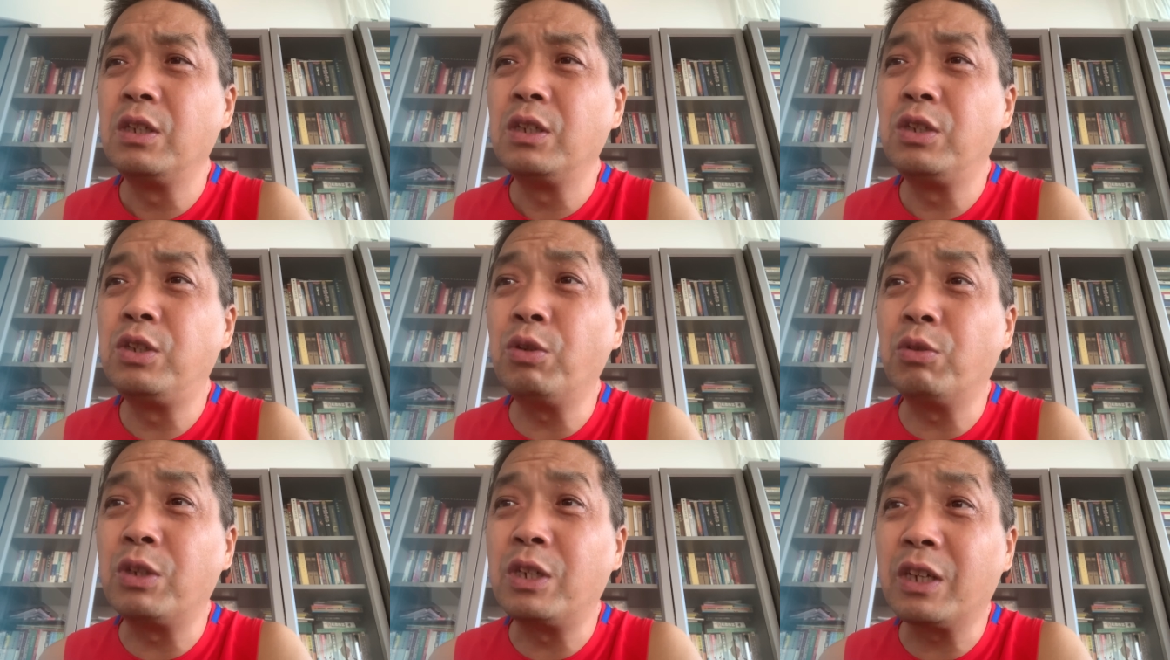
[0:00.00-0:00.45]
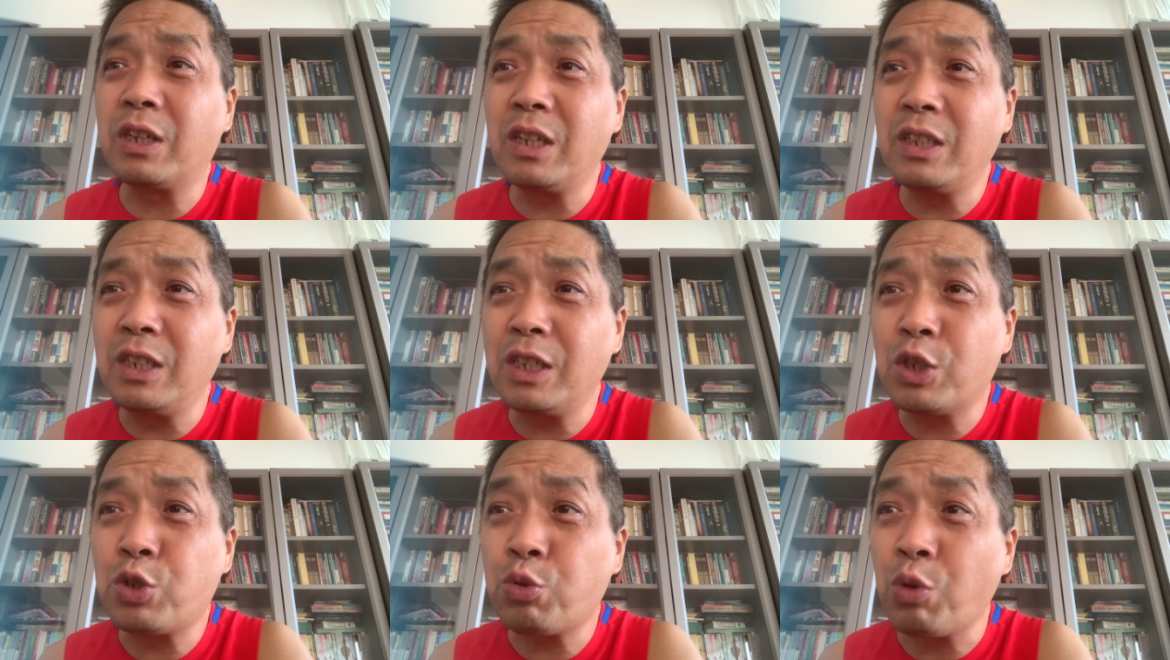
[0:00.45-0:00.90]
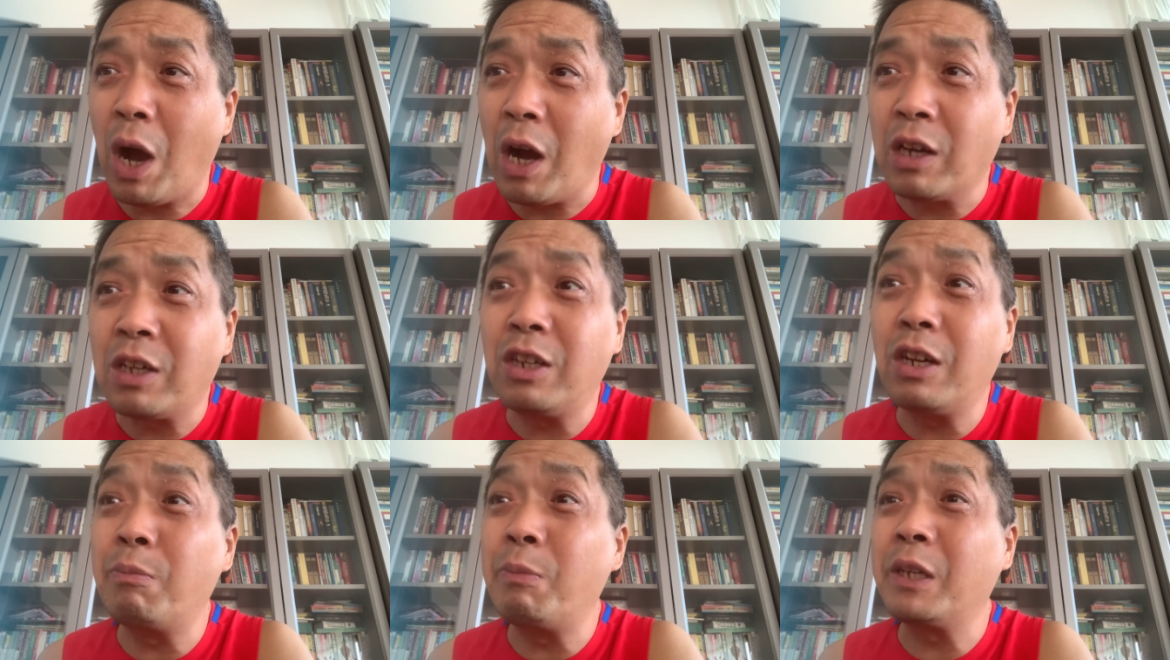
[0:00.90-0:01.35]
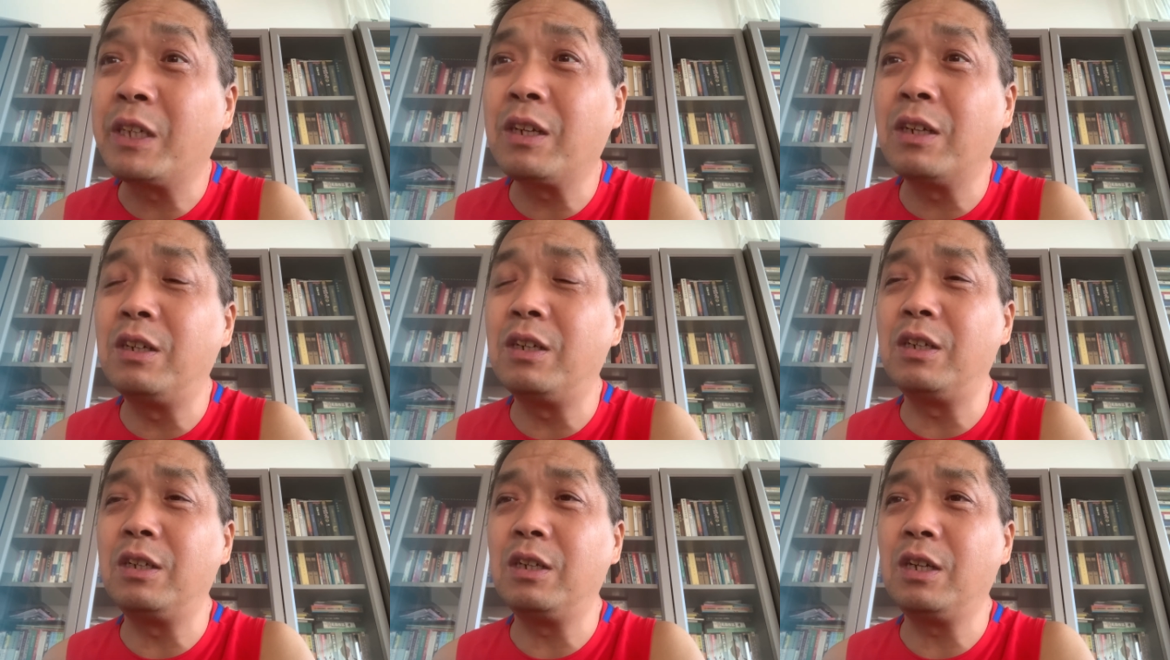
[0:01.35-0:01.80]
就是跟你耍胳膊根
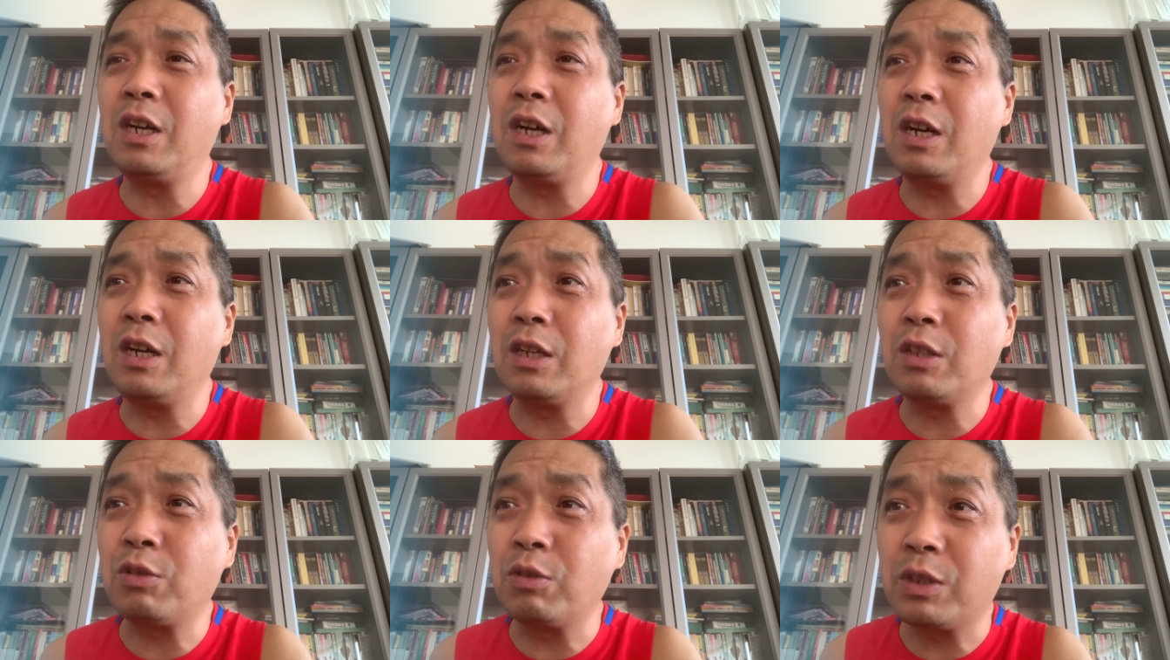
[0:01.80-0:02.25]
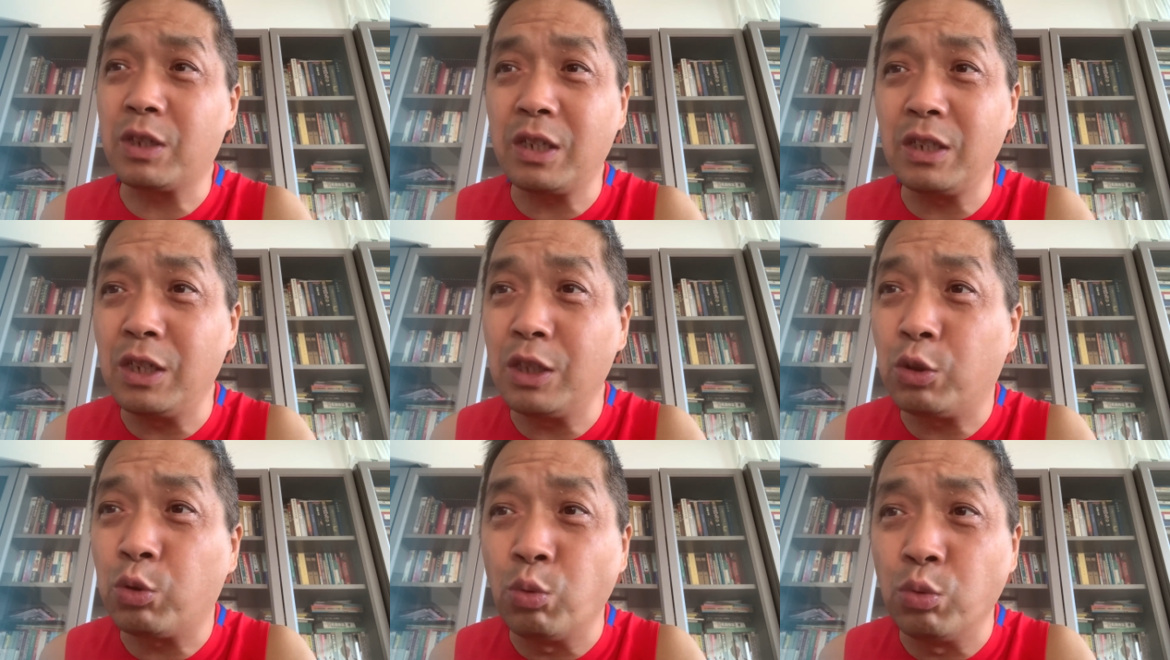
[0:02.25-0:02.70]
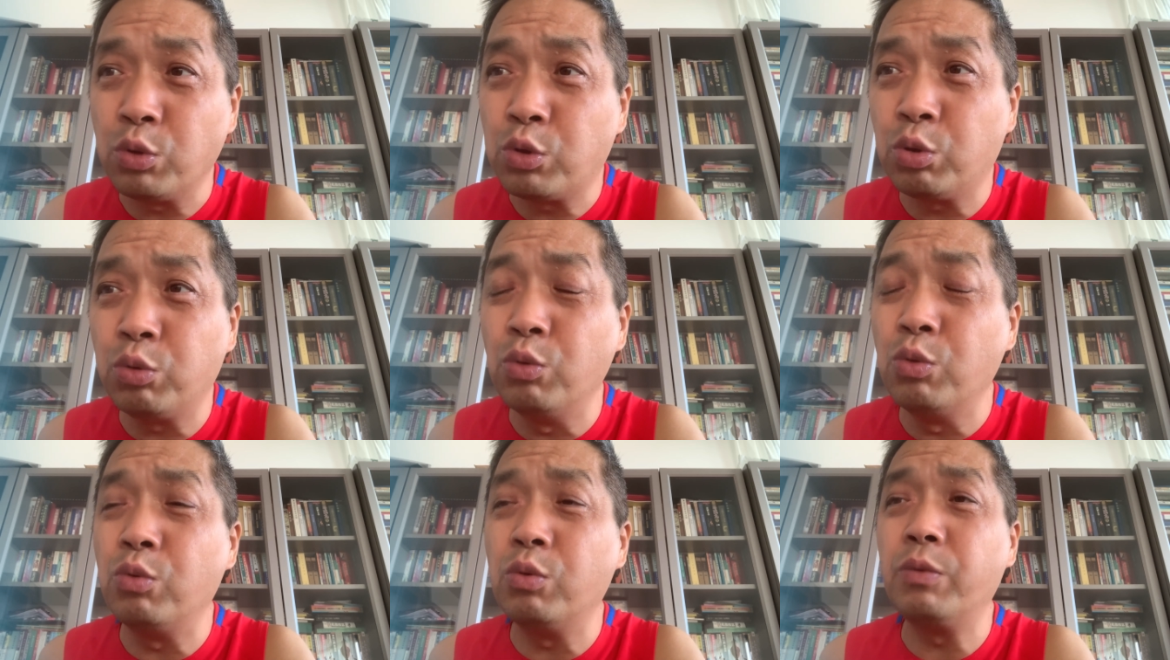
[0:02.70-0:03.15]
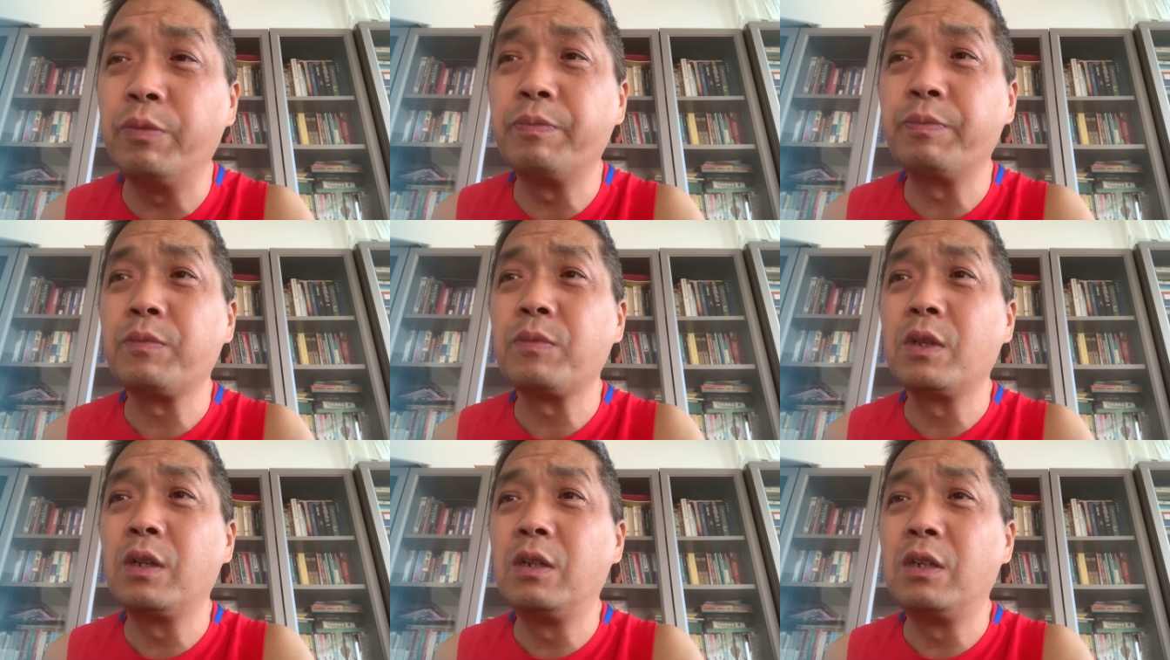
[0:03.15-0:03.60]
儿啊，就是跟你动粗，
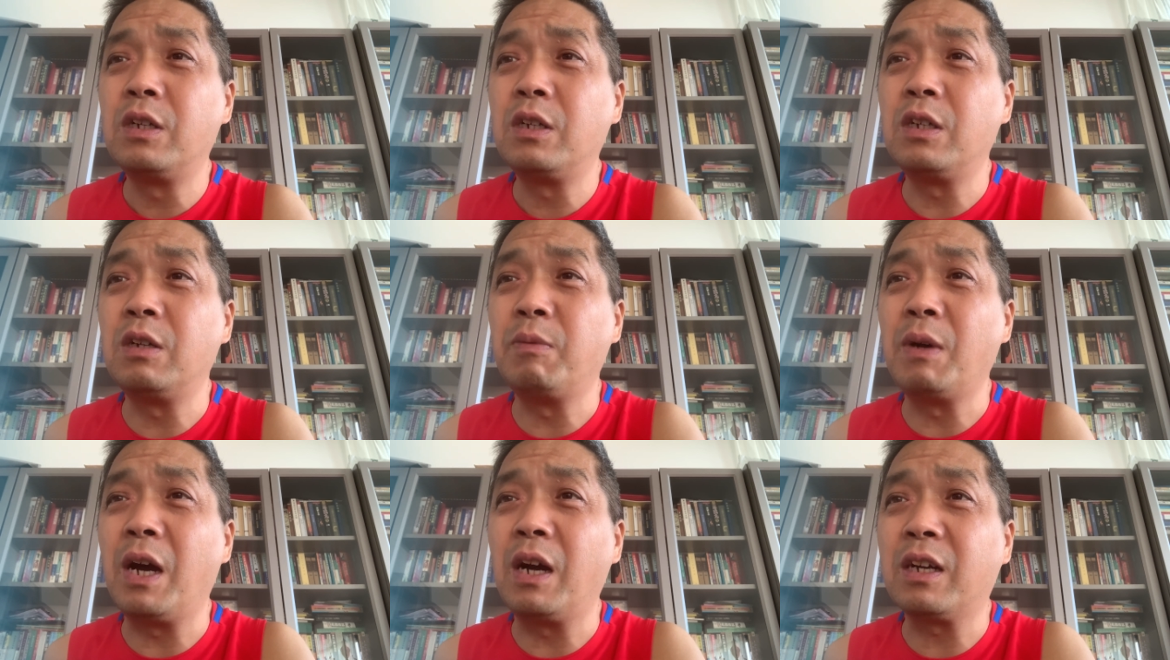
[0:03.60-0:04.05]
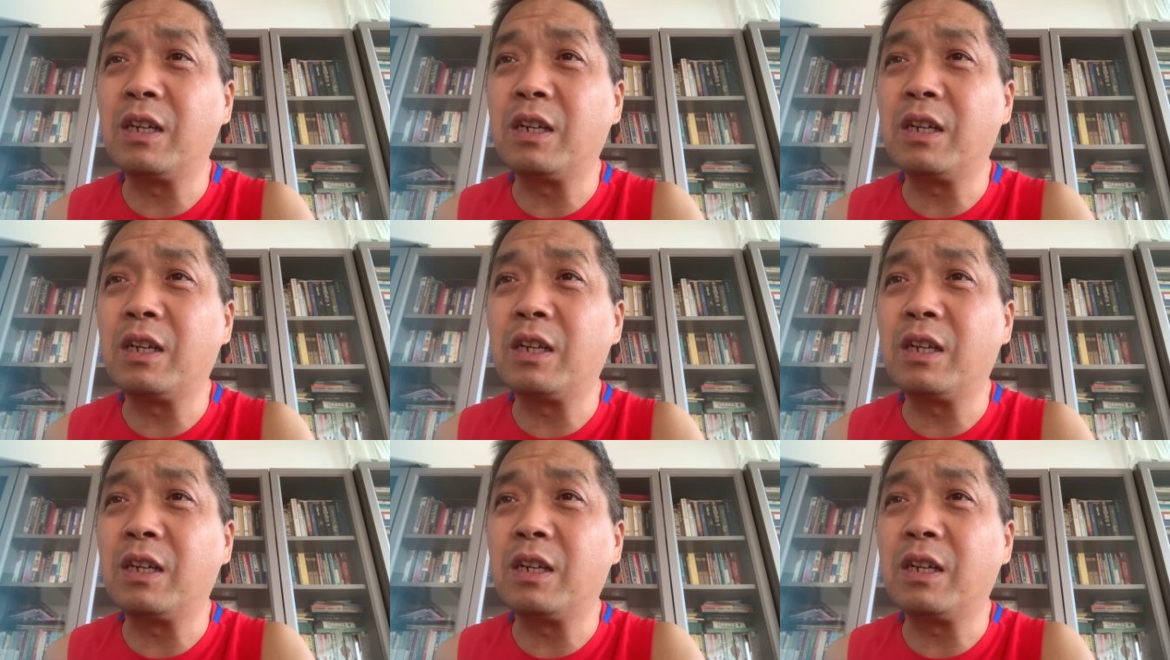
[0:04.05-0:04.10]
是吧？